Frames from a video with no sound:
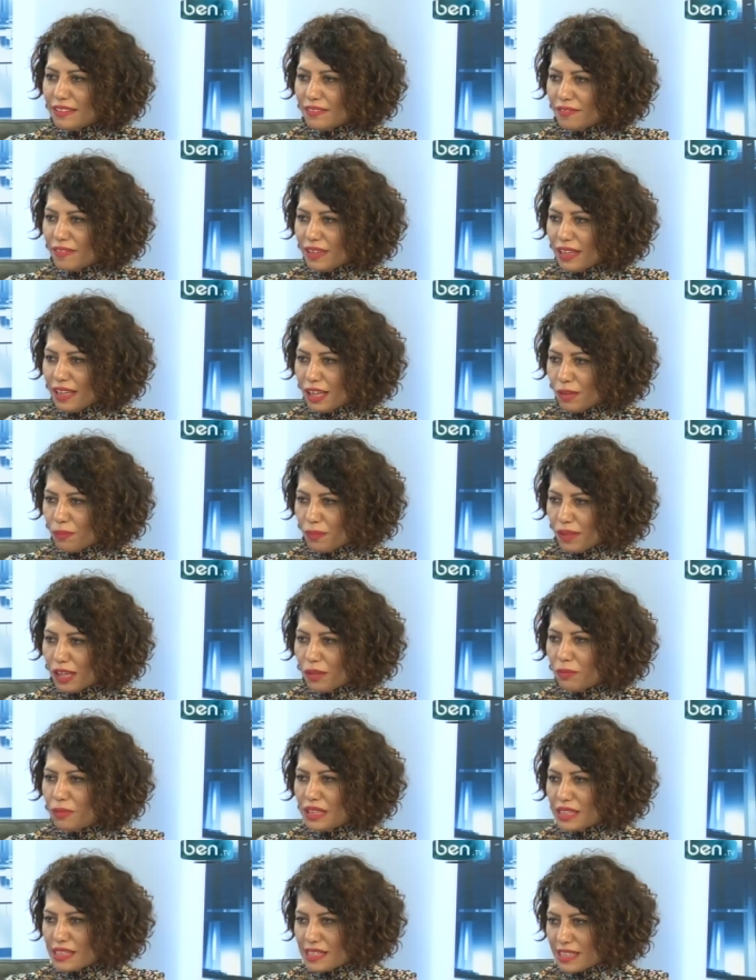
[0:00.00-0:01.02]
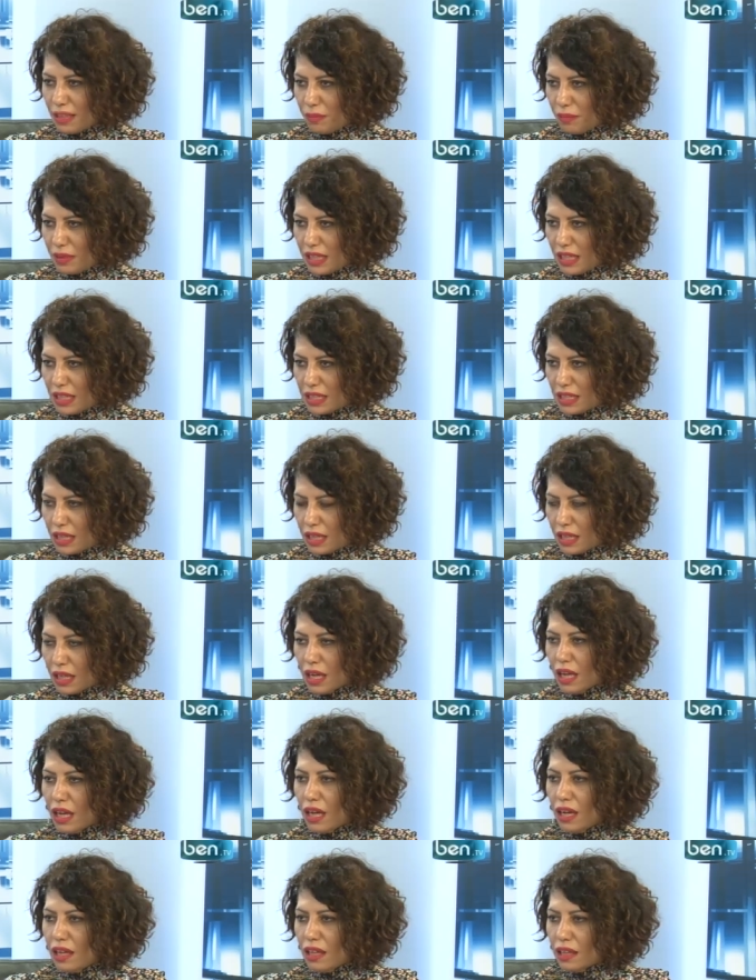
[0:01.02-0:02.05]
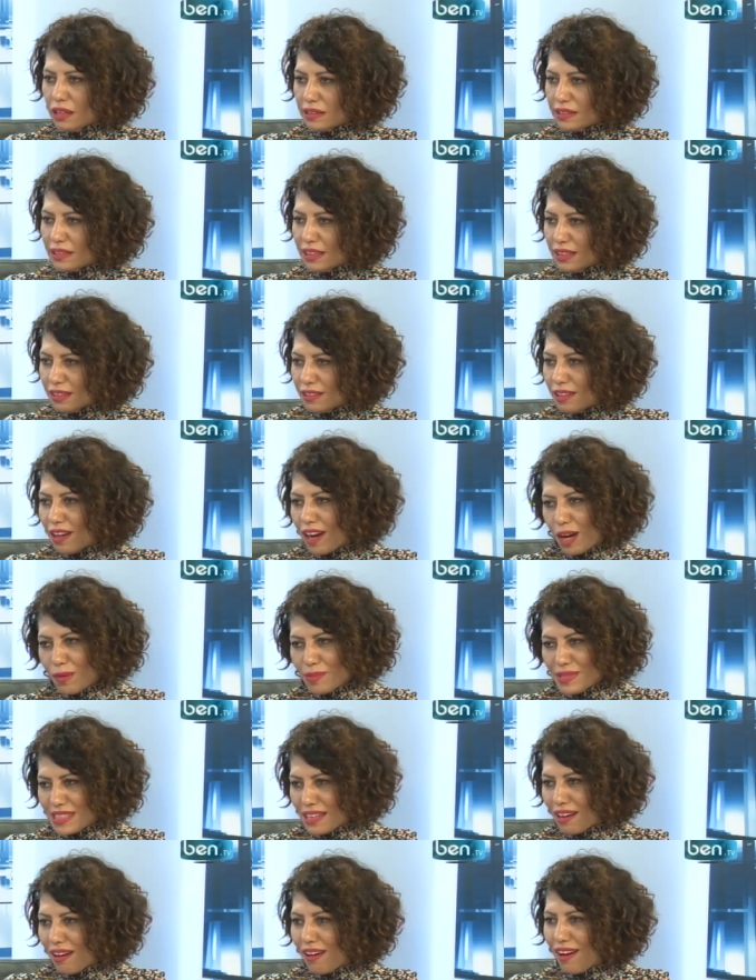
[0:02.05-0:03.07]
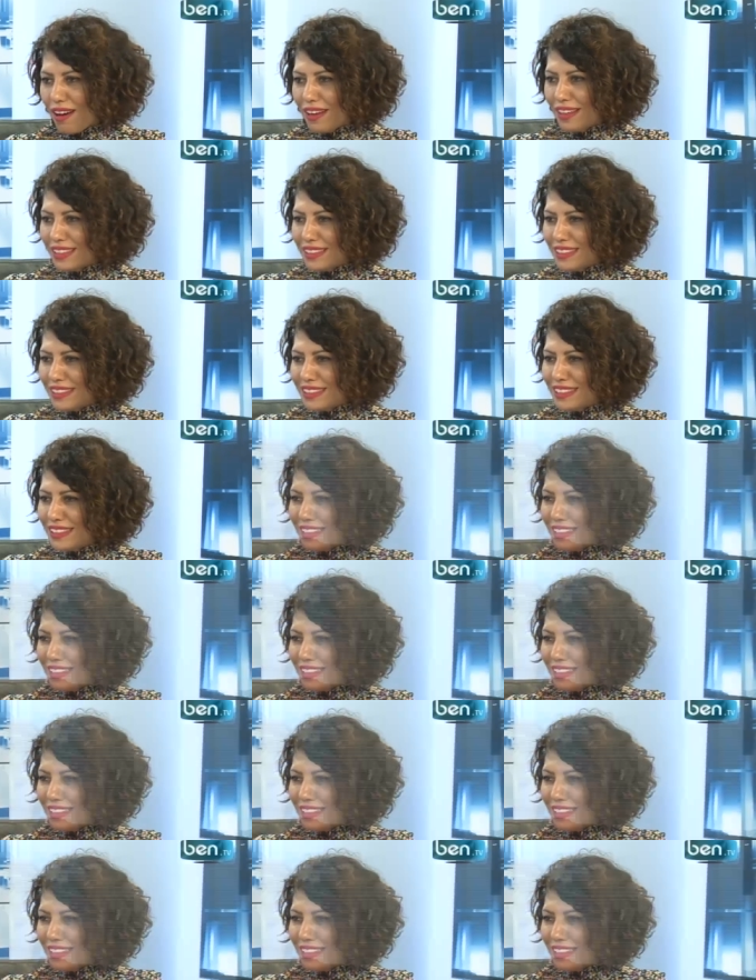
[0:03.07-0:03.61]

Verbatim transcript: ve emeğimin semineri. Sayılar bize Tam ait bir sentez